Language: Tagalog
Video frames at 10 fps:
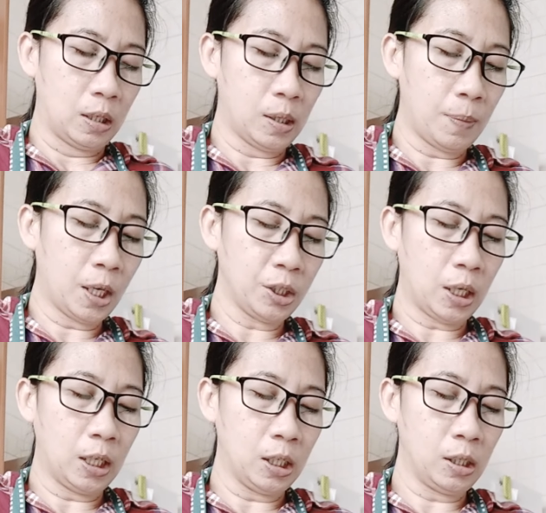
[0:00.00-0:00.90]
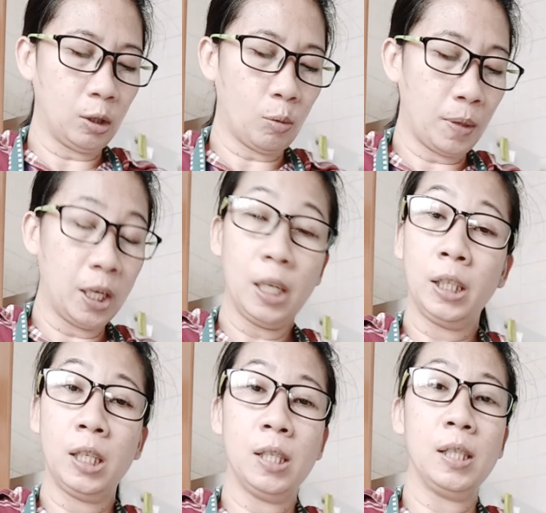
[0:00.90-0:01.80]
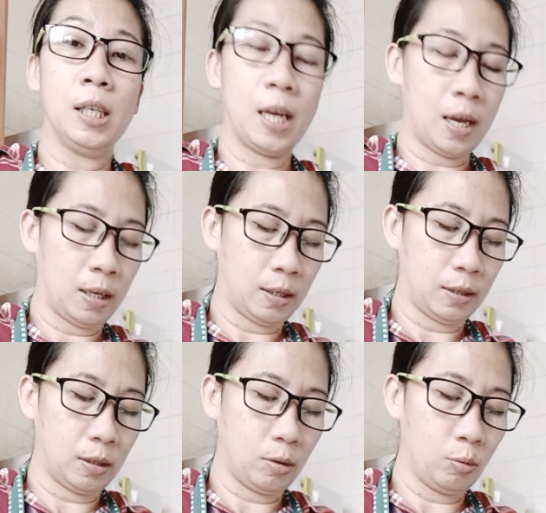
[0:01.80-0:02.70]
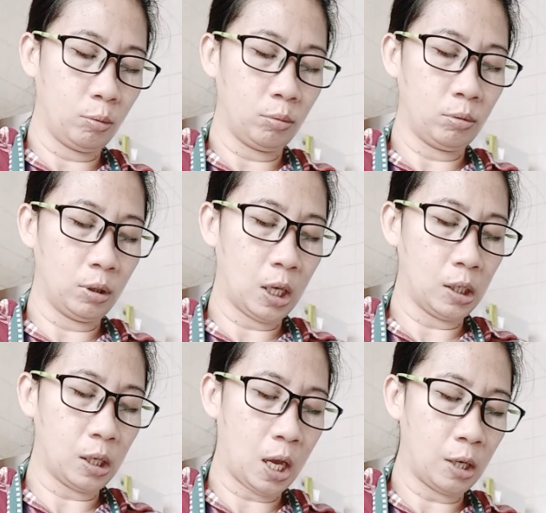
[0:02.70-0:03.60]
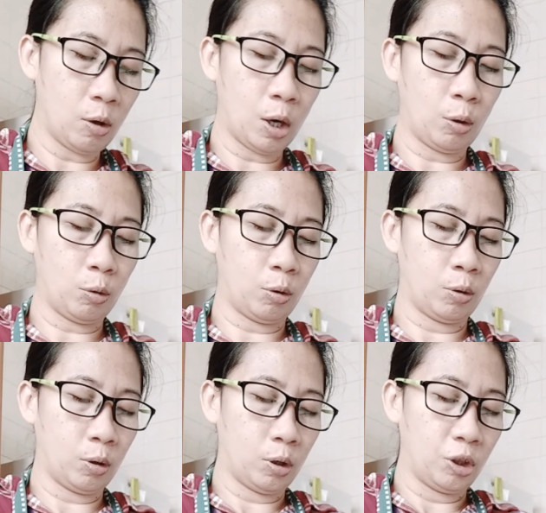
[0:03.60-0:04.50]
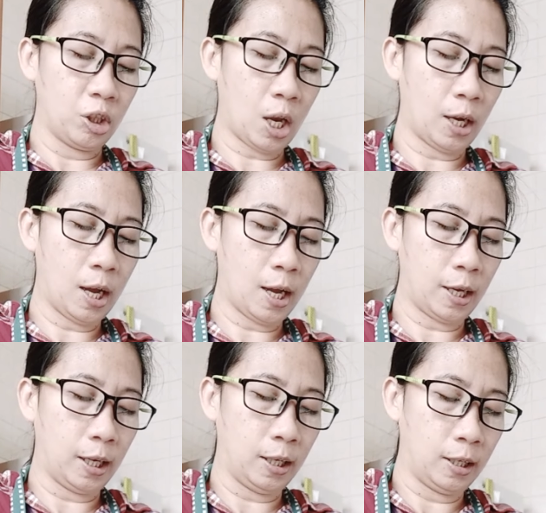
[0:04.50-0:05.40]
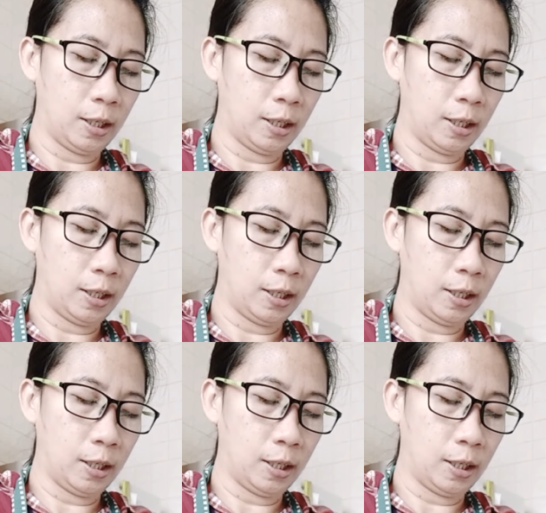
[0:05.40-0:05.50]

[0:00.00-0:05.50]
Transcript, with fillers: Sa mga Chinese, ito mahilig din sila. Nung nasa, ano ako, Shanghai.